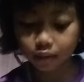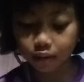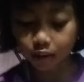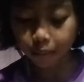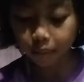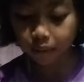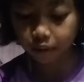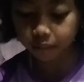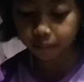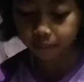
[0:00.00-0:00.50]
juga
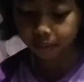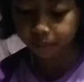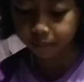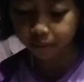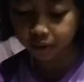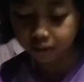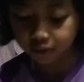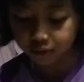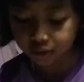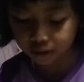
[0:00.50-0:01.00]
buat
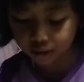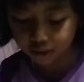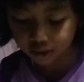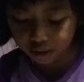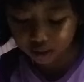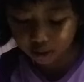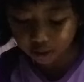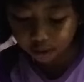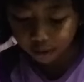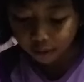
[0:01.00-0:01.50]

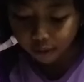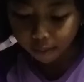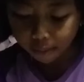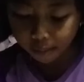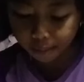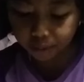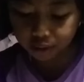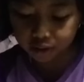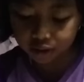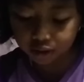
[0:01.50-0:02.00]
pembersih
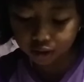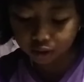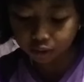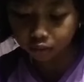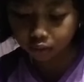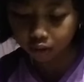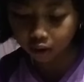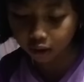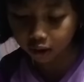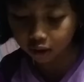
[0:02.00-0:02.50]
pembersihnya
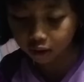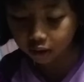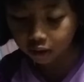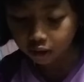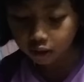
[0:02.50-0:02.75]
tuh kayak